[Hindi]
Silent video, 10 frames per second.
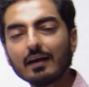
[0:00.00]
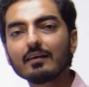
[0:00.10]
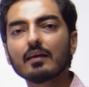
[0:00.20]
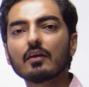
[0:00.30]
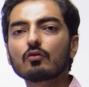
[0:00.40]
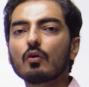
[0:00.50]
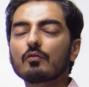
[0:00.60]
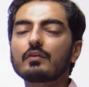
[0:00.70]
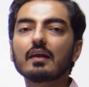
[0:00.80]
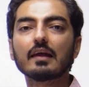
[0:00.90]
the ratio of
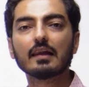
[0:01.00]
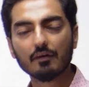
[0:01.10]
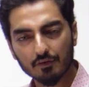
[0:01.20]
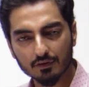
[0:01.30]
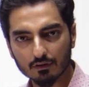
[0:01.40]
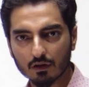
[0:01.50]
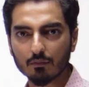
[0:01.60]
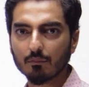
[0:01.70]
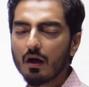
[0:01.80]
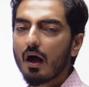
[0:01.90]
their 11th term
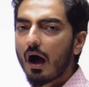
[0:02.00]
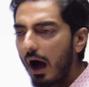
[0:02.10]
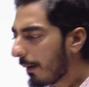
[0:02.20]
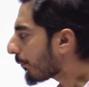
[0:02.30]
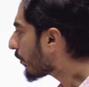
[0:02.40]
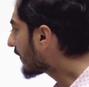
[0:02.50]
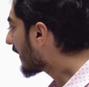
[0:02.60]
आपको दिया